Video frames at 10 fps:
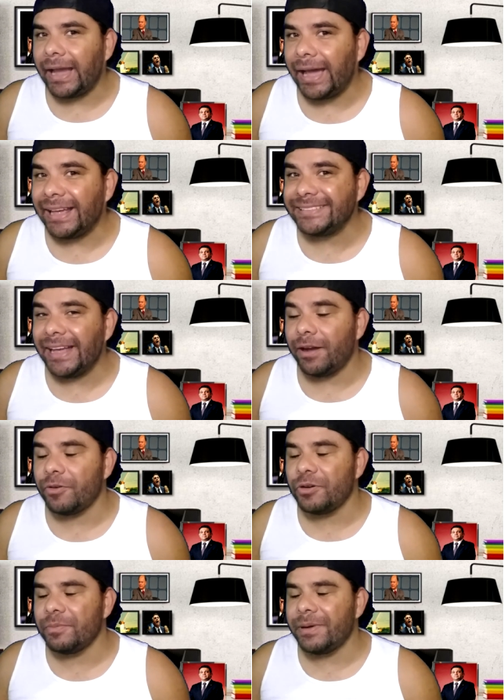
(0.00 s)
Cada
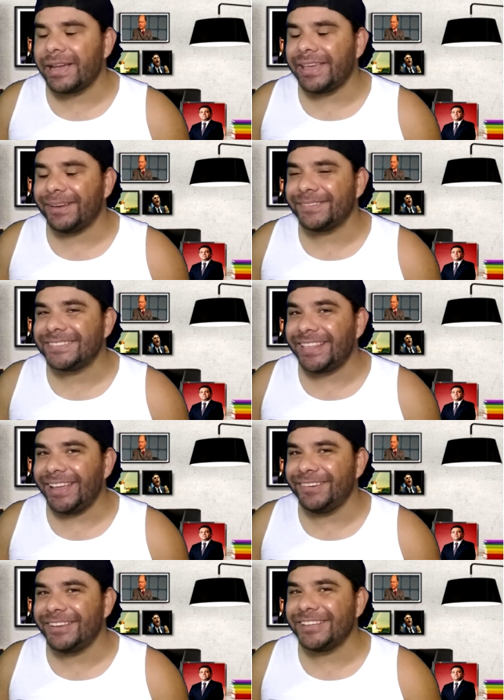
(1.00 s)
uma que eu
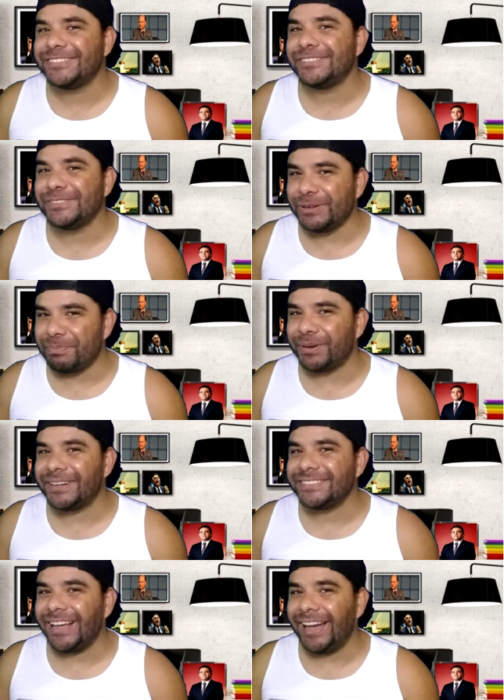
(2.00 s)
tenho que
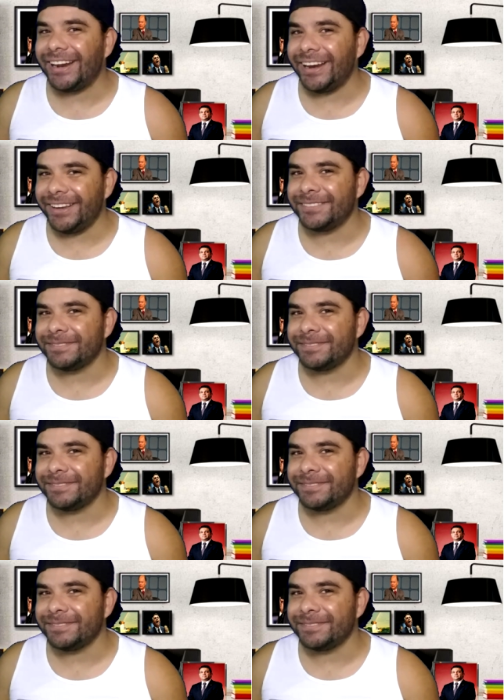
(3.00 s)
suportar, hein?